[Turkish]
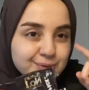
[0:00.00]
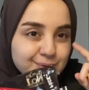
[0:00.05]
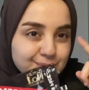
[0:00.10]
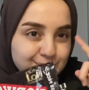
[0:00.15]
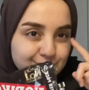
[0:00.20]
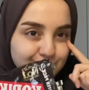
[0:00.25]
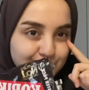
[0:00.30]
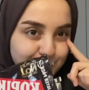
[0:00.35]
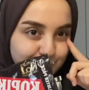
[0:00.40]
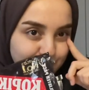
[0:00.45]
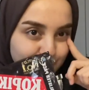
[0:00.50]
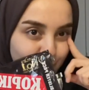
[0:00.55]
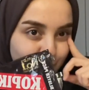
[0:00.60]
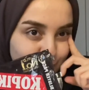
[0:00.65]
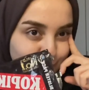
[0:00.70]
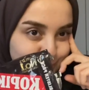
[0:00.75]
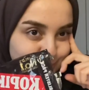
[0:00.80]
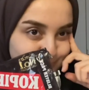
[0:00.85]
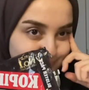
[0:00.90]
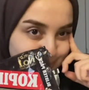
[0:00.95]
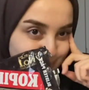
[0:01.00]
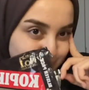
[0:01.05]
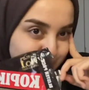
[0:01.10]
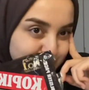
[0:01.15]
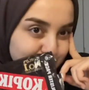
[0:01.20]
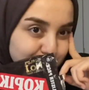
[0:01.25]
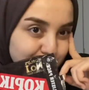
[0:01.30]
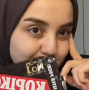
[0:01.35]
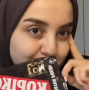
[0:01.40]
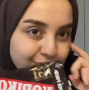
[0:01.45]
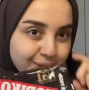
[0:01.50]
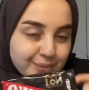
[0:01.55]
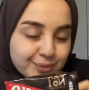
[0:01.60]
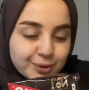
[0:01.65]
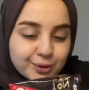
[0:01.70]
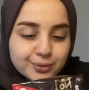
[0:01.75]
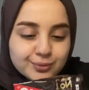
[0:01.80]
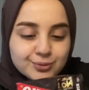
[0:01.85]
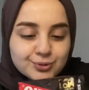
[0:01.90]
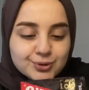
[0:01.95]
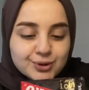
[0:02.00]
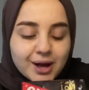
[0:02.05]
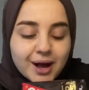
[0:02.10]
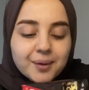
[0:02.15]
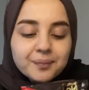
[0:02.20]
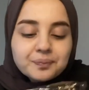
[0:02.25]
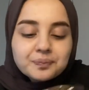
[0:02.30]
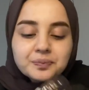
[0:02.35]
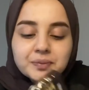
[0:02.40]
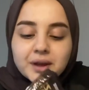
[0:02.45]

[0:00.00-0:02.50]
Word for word: Gözlüğüm yok gözümde bir de göremiyorum uzağa.